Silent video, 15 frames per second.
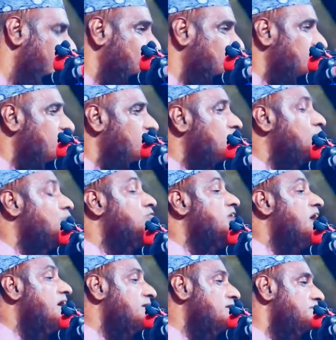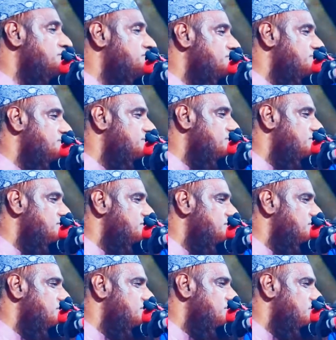এ কতক্ষণ কুণ্ডার
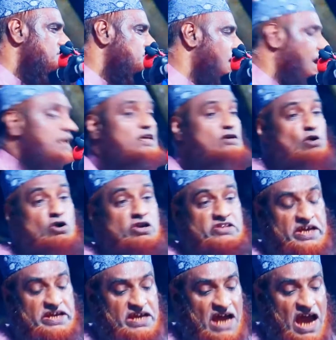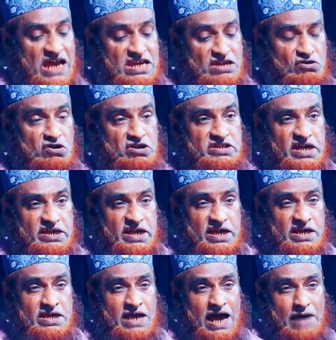খালি ঘড়ি দেখে খালি ঘড়ি
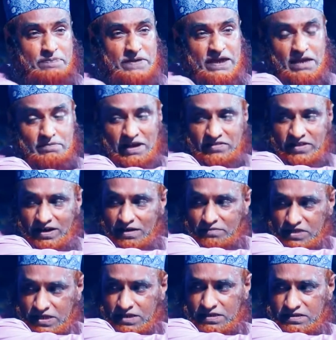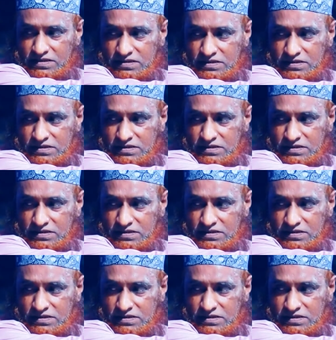দেখে আপনাদের এই বাজারের নাম কি